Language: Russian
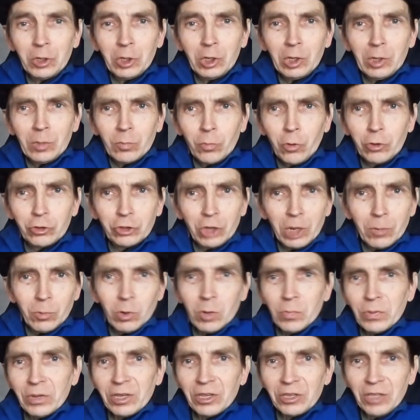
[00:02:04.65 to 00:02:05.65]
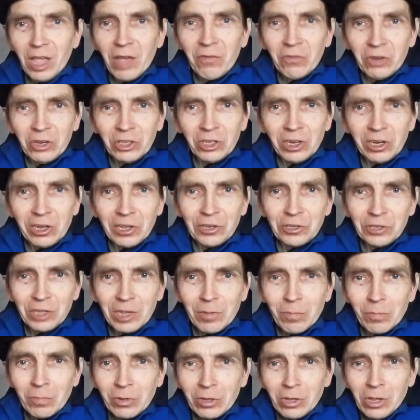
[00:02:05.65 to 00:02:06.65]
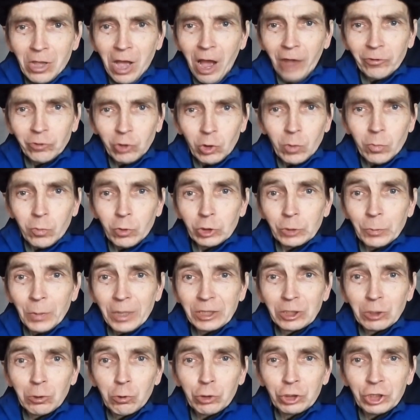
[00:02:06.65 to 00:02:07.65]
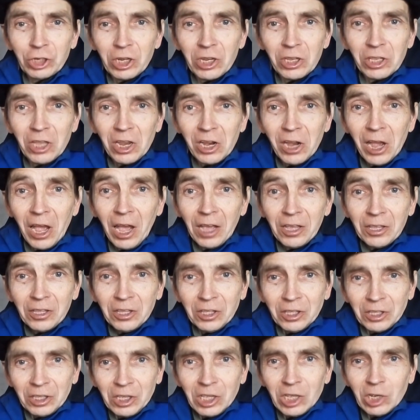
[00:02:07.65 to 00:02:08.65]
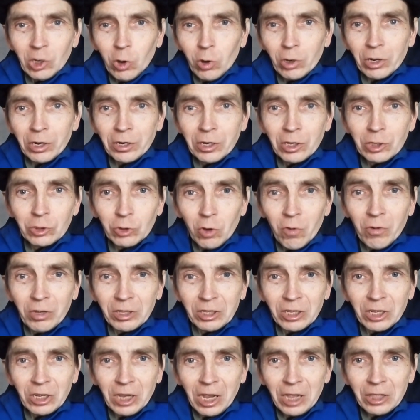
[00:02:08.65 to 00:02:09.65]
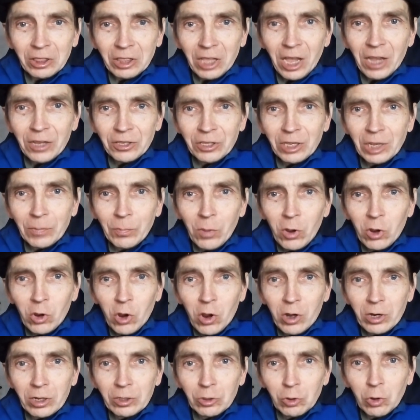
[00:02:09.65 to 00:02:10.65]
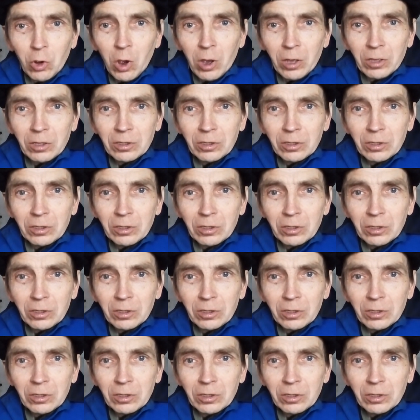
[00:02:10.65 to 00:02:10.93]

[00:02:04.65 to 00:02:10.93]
Почему бы и не выделить им автобус без глушителя и организованно катать их по городу?